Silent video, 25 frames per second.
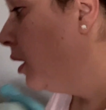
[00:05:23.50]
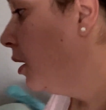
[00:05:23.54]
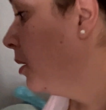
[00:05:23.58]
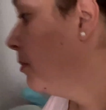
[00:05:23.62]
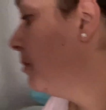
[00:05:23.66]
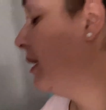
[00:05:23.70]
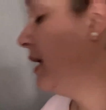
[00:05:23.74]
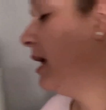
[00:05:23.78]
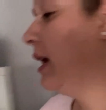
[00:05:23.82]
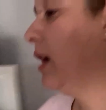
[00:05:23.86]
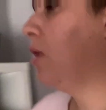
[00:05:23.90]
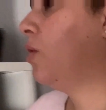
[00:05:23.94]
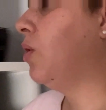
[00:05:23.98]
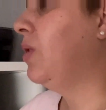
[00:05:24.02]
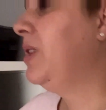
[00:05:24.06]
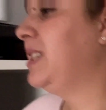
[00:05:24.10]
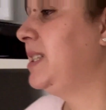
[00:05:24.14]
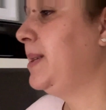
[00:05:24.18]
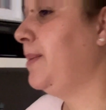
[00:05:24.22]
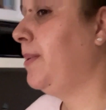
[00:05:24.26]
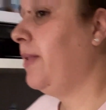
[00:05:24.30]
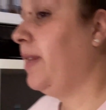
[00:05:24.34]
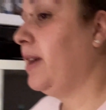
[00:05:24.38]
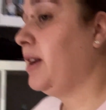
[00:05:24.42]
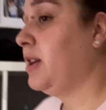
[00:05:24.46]
para el es
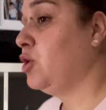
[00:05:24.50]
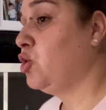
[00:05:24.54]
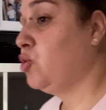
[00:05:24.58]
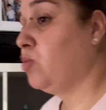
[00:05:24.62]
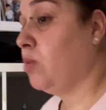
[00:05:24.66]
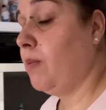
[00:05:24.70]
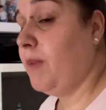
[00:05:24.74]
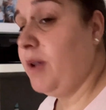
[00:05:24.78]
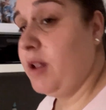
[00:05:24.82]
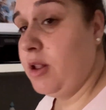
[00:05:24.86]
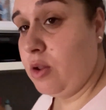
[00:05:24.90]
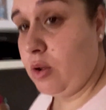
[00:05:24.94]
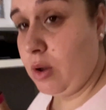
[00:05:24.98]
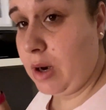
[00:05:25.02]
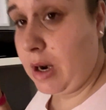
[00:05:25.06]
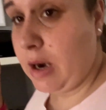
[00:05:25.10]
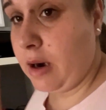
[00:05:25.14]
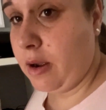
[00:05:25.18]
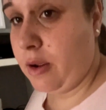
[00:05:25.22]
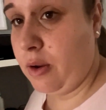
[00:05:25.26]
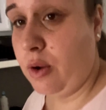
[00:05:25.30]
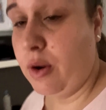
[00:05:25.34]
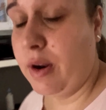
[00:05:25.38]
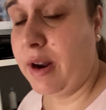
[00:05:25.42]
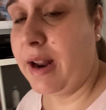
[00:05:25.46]
verdad que en su momento el
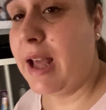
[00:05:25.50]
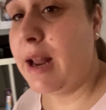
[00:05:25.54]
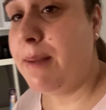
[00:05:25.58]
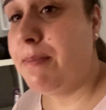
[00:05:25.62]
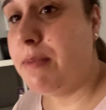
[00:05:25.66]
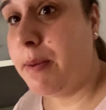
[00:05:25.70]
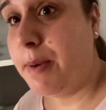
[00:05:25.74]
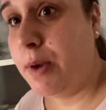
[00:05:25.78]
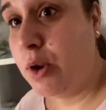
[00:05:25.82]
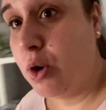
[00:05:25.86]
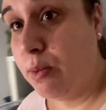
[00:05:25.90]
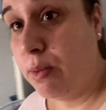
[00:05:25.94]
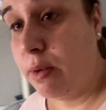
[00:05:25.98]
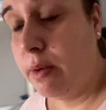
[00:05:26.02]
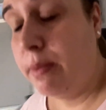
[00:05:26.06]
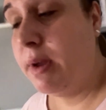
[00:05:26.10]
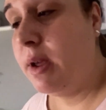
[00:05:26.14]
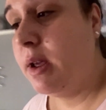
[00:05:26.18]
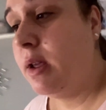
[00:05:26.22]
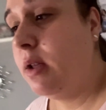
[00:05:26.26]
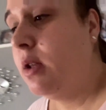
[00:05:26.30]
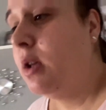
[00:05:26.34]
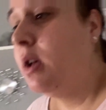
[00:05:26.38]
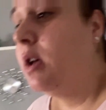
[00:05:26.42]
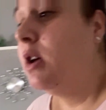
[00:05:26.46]
alcohol real me vino muy
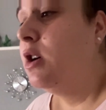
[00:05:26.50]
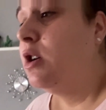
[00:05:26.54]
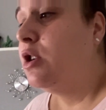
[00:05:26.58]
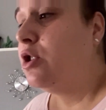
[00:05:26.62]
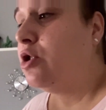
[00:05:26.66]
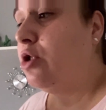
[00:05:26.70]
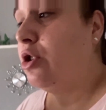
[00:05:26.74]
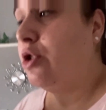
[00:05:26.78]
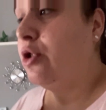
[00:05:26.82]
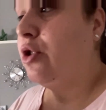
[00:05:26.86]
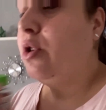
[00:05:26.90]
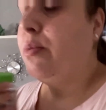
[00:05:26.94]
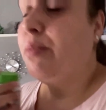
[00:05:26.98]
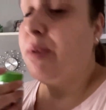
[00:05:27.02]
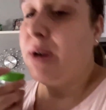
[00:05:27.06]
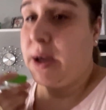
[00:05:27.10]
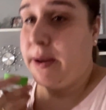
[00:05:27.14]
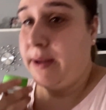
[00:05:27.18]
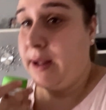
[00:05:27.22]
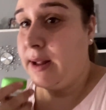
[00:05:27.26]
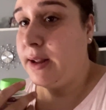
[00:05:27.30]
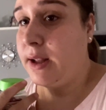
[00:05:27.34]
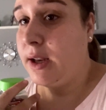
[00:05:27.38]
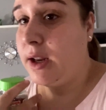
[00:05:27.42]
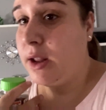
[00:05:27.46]
bien, sobre todo porque
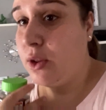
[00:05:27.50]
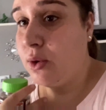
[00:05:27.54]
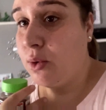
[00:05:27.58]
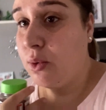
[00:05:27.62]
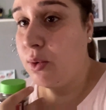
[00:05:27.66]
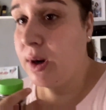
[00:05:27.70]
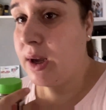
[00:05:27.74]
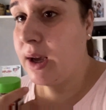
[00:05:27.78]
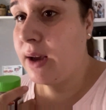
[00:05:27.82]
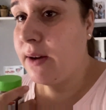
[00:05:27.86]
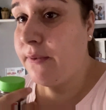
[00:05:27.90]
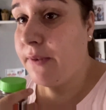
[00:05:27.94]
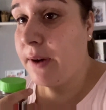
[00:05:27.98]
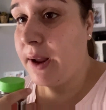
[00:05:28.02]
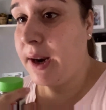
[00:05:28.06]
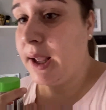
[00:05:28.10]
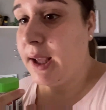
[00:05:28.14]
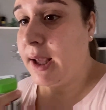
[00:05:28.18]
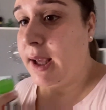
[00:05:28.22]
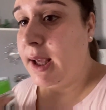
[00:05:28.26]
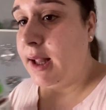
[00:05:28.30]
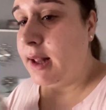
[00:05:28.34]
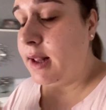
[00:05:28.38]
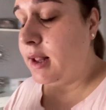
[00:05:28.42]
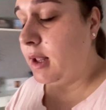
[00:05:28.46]
había tenido una
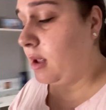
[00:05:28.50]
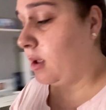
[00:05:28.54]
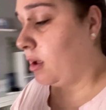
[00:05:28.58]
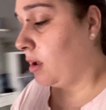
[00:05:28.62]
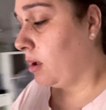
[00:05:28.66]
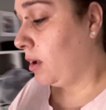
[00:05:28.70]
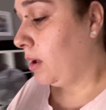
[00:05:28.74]
faringitis,